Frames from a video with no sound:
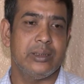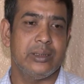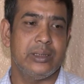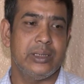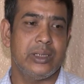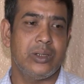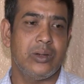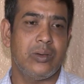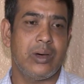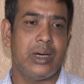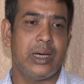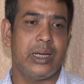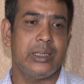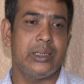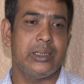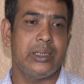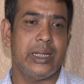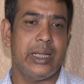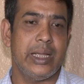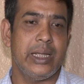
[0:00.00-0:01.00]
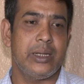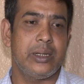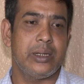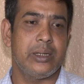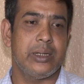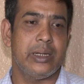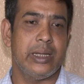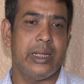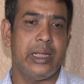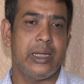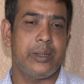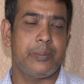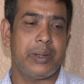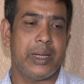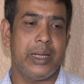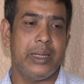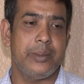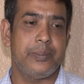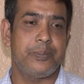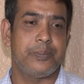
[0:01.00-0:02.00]
জিরো ওয়ান এইট এইট
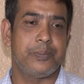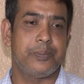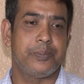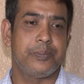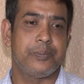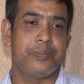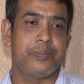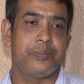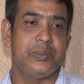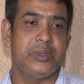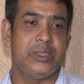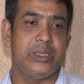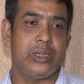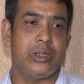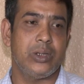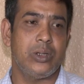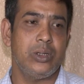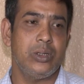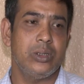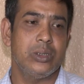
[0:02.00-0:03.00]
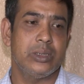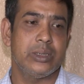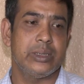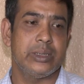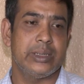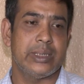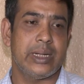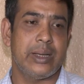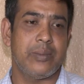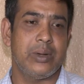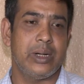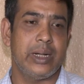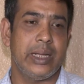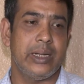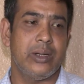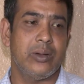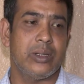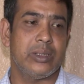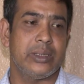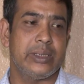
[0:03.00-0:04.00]
ফাইভ জিরো ডাবল
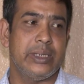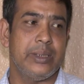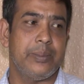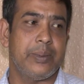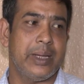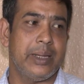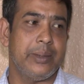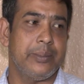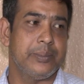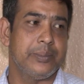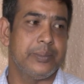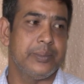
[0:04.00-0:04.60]
নাইন ওয়ান থ্রি ফাইভ